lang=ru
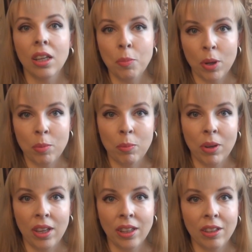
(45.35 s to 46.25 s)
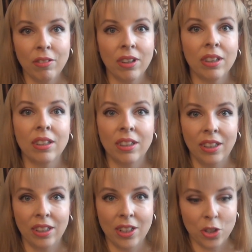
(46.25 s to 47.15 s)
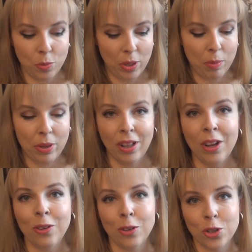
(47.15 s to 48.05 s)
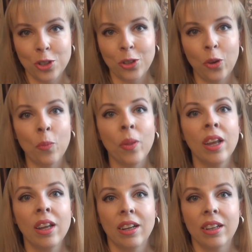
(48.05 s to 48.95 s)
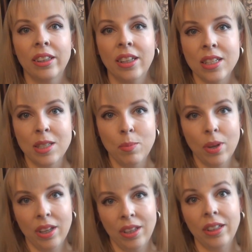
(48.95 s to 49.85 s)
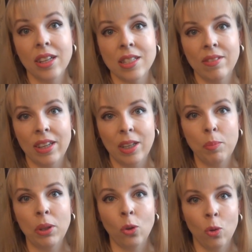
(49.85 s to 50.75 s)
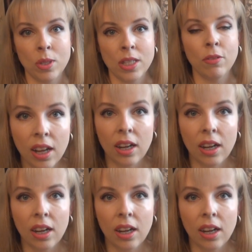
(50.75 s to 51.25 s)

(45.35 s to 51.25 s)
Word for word: И помимо этого я также приобрела кое-что э, для себя и для своих питомцев.